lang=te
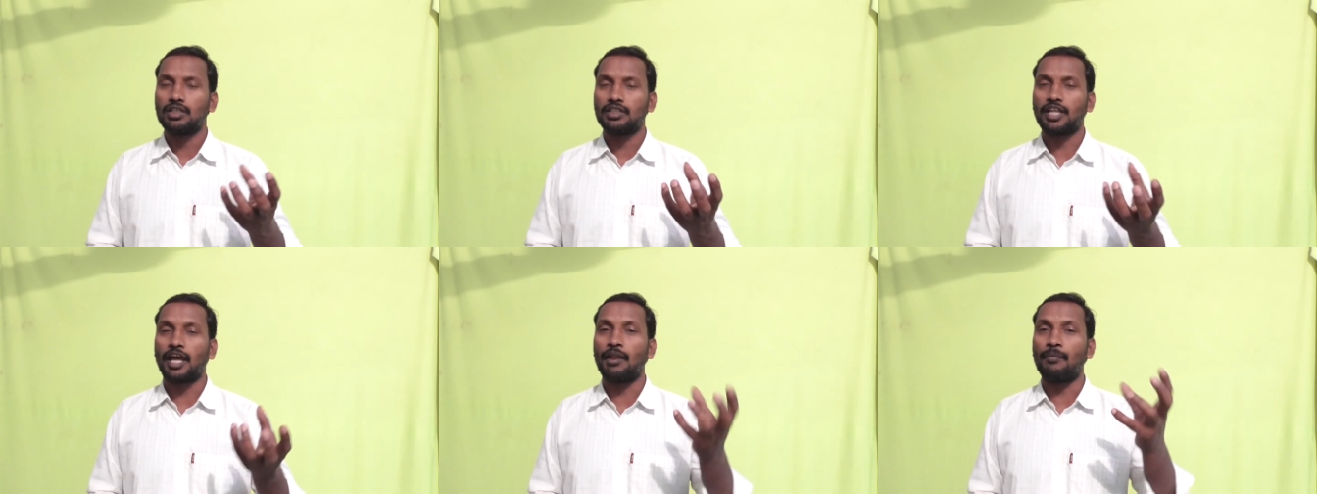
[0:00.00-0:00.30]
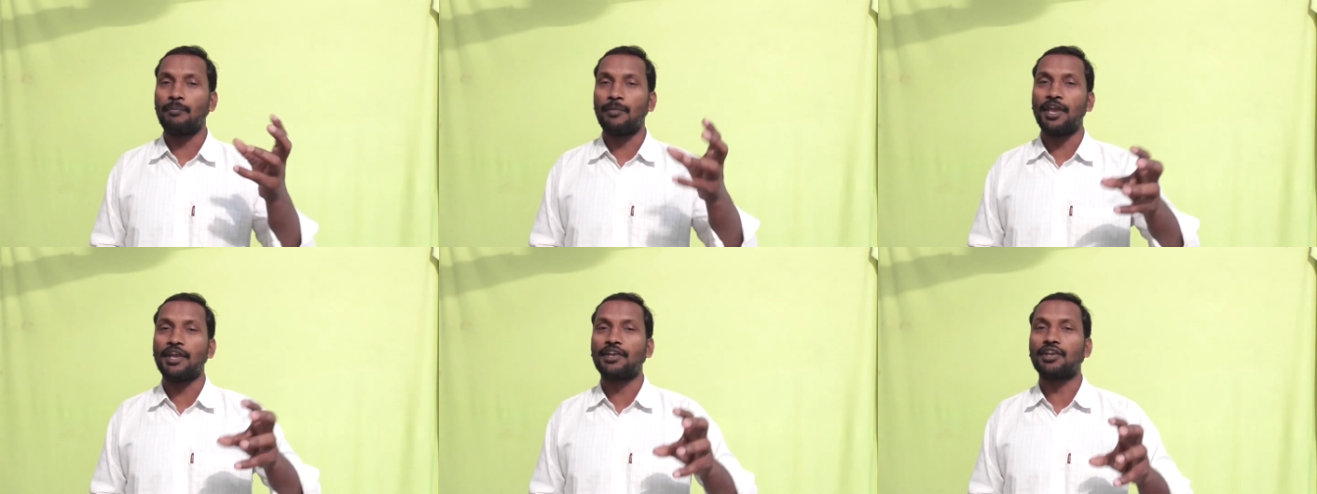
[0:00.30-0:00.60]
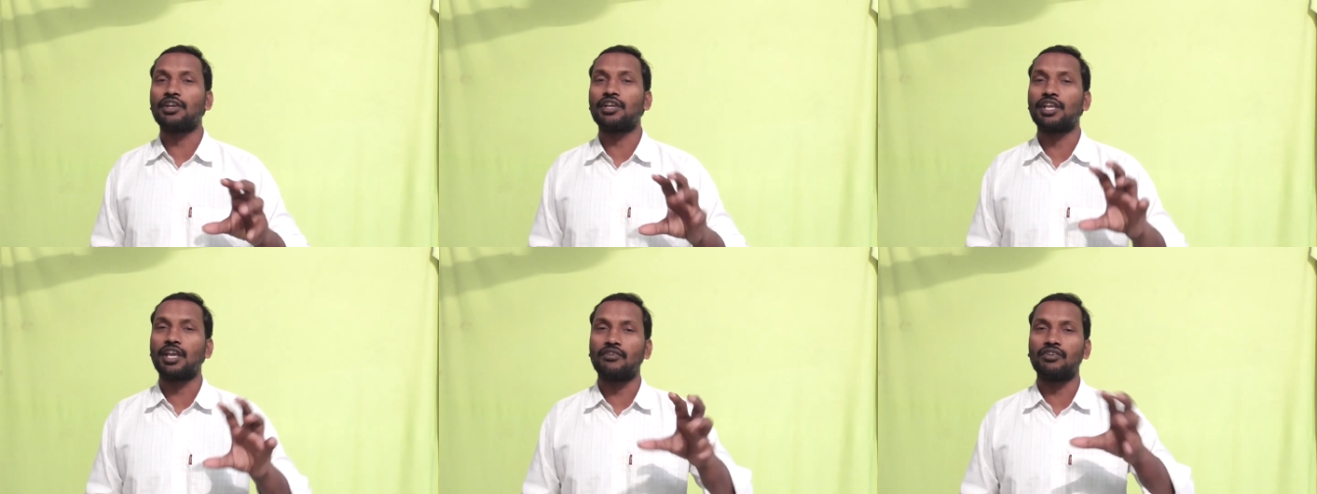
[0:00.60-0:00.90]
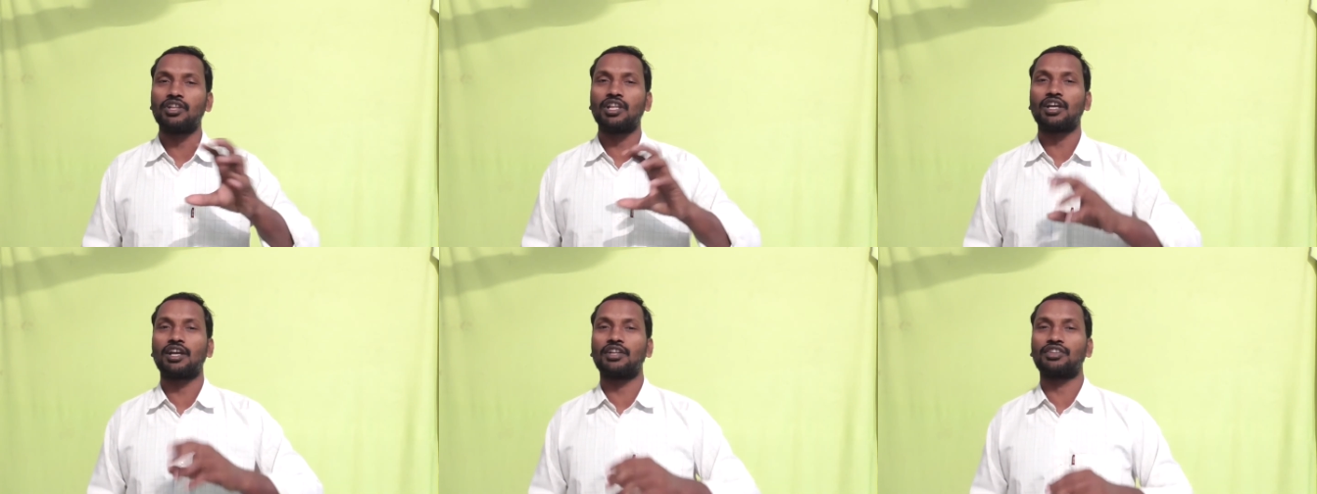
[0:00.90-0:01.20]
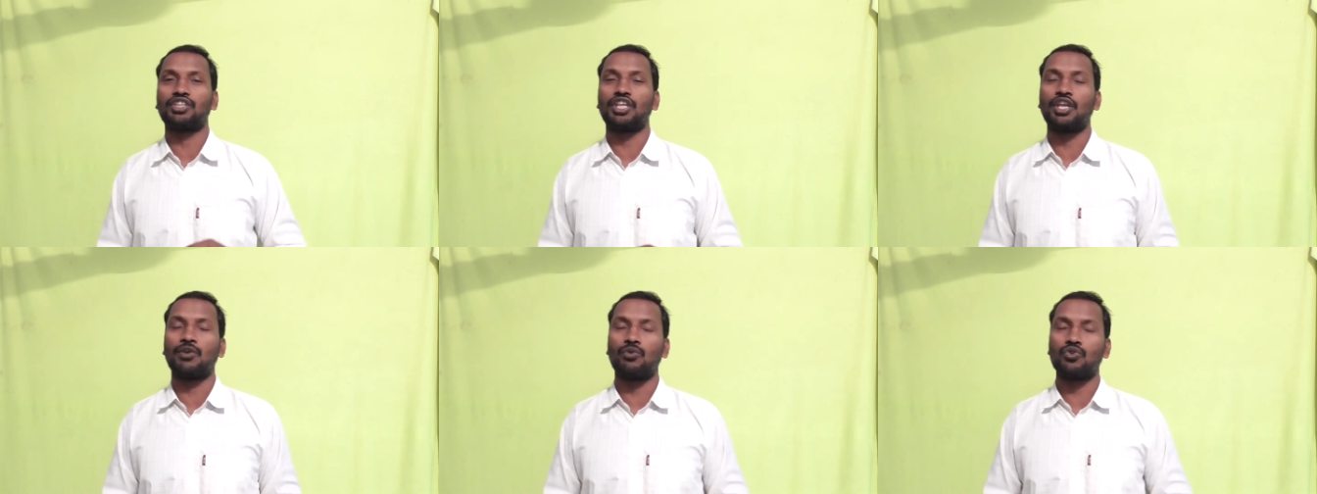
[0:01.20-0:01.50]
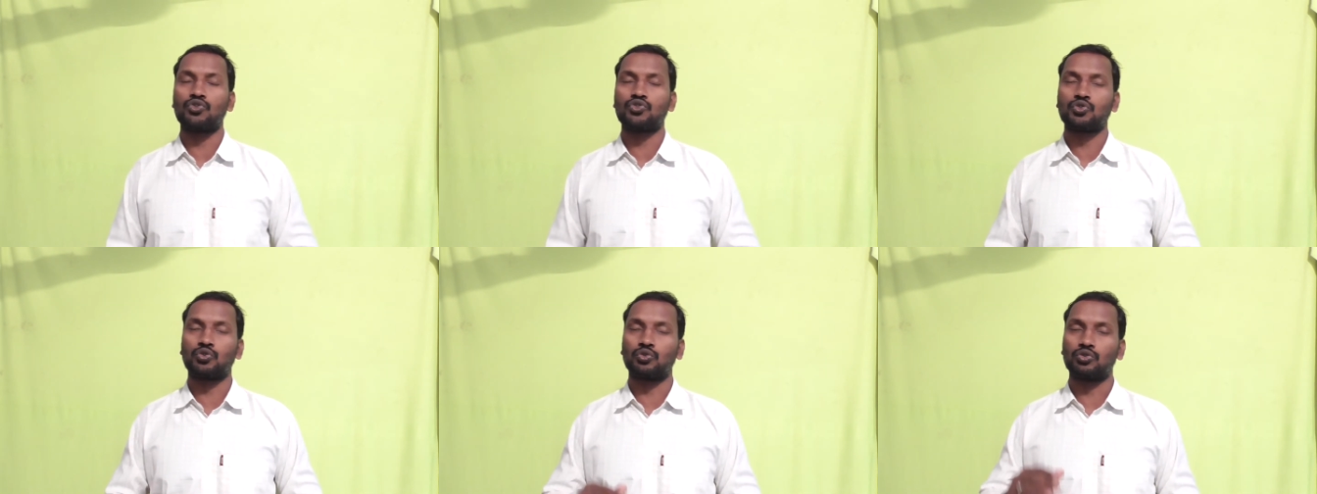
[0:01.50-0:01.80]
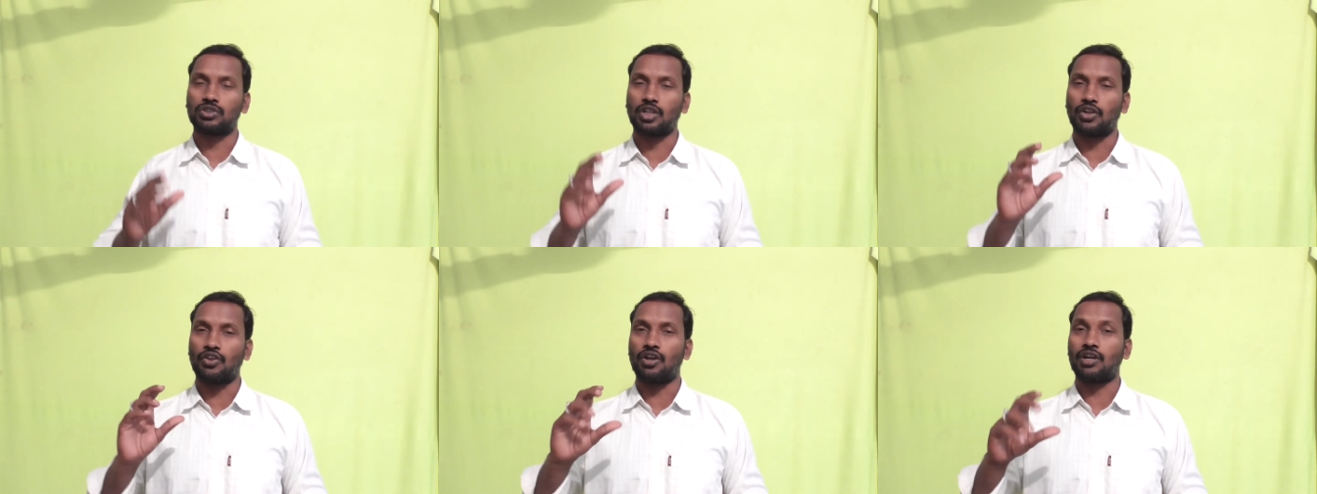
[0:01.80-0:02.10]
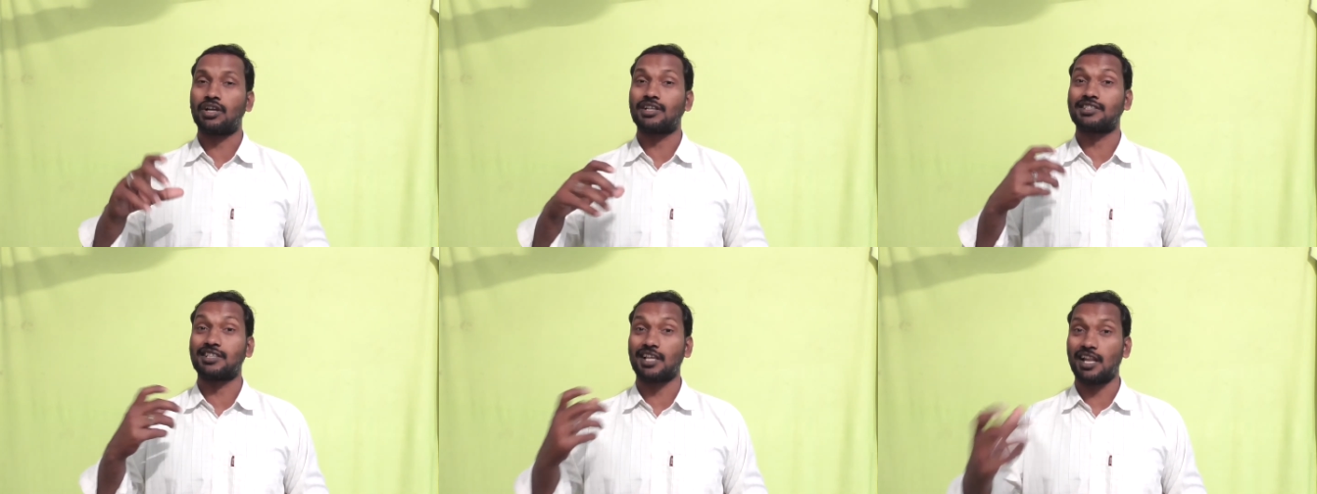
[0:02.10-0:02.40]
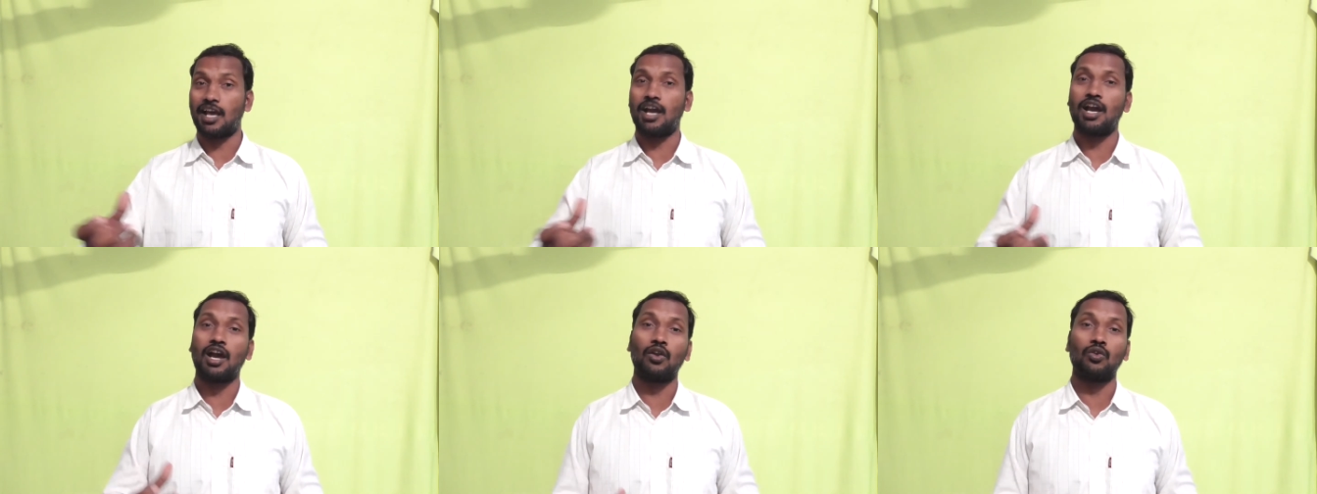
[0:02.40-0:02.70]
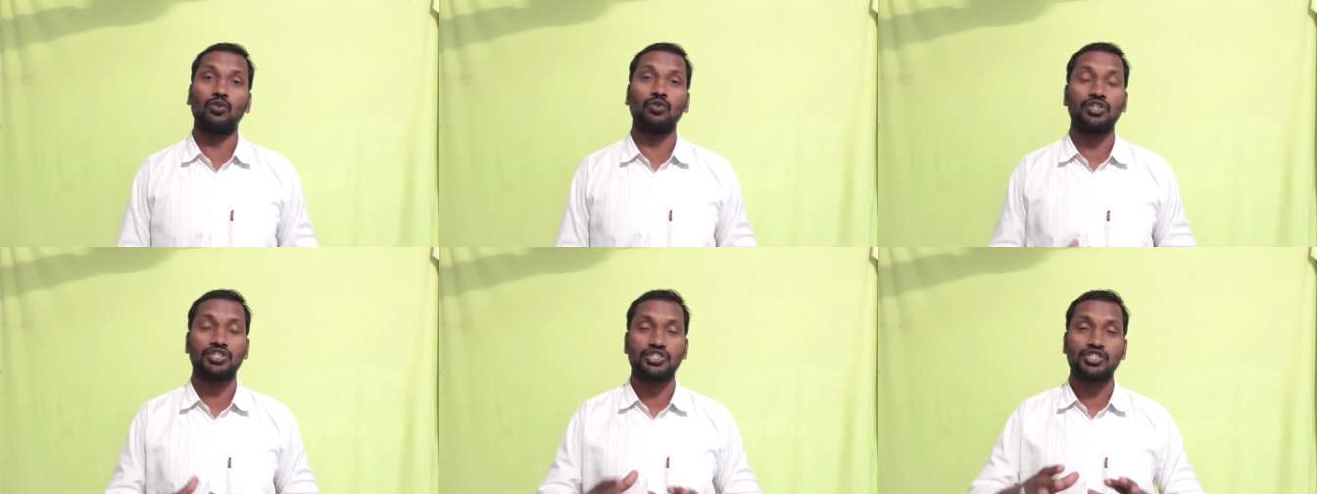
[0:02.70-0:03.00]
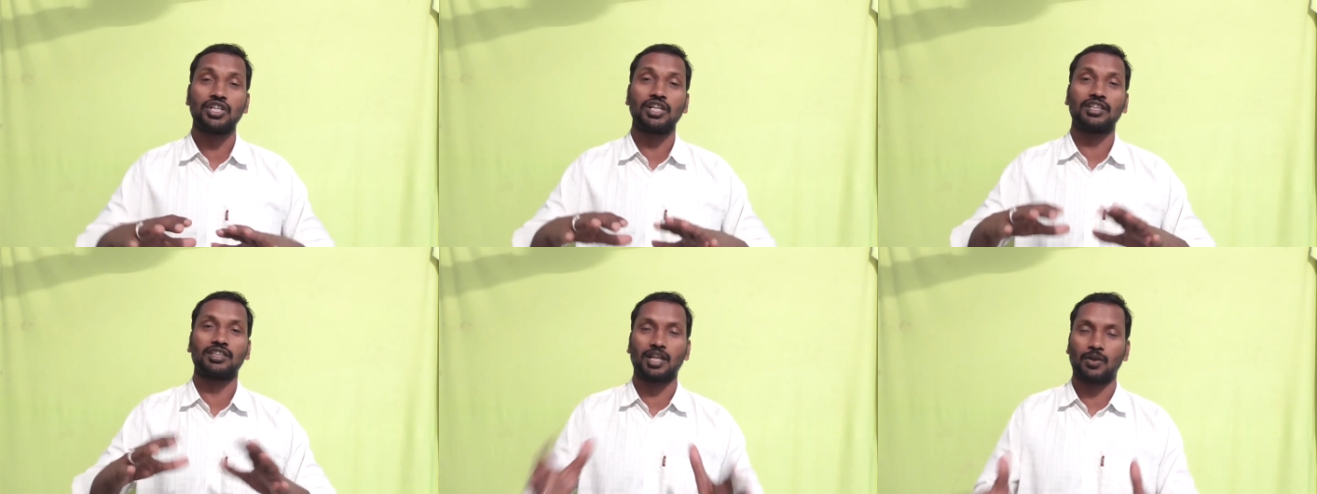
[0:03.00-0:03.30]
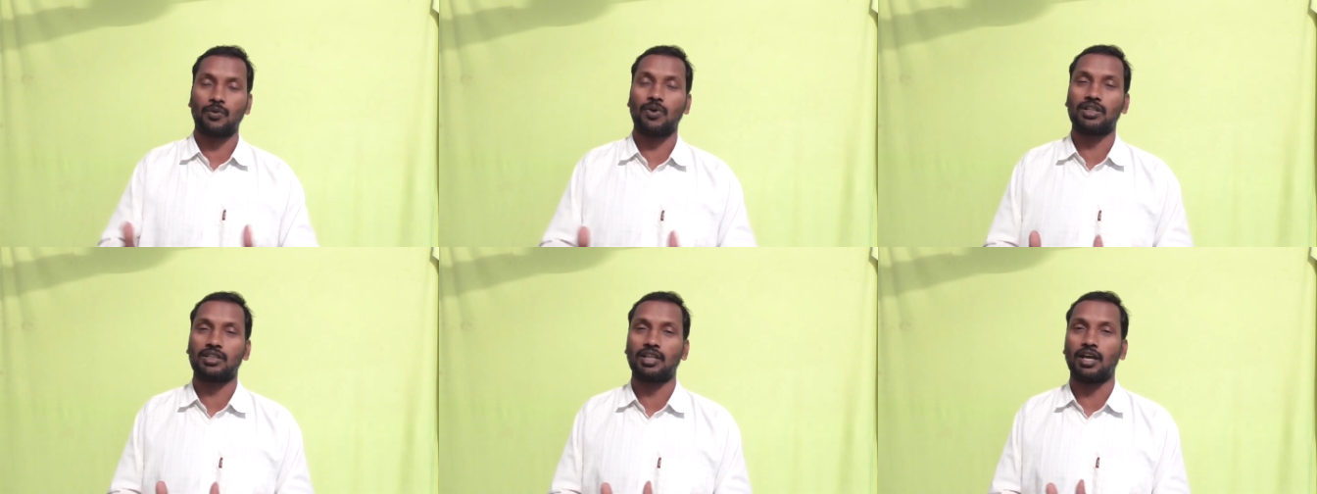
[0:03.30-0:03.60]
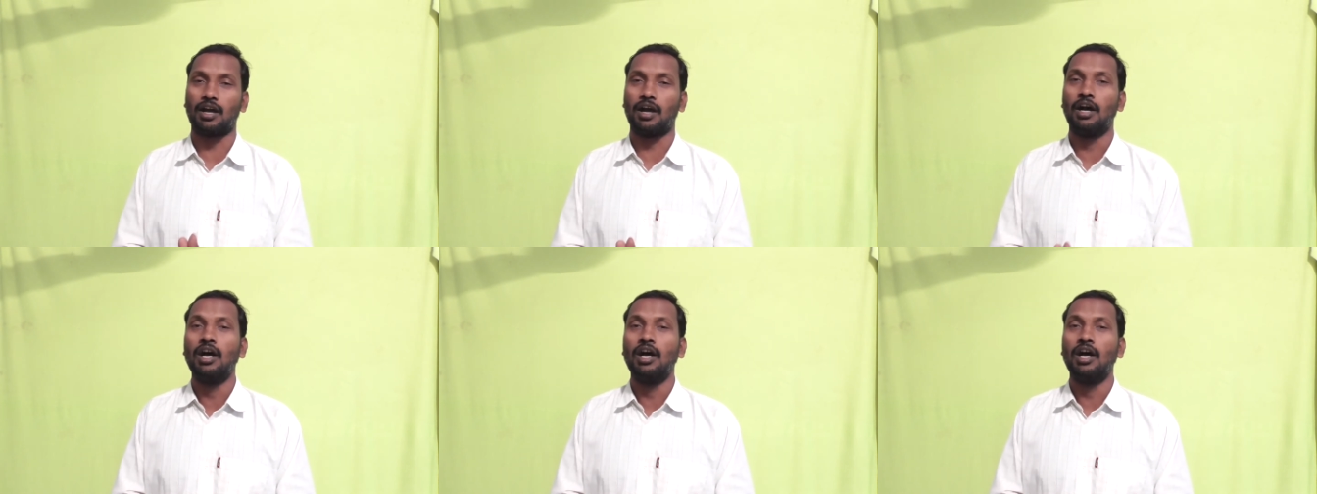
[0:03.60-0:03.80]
దాని మేకింగ్ ఏ విధంగా తీయవచ్చు తన యొక్క సలహాలు ఇచ్చిన తర్వాత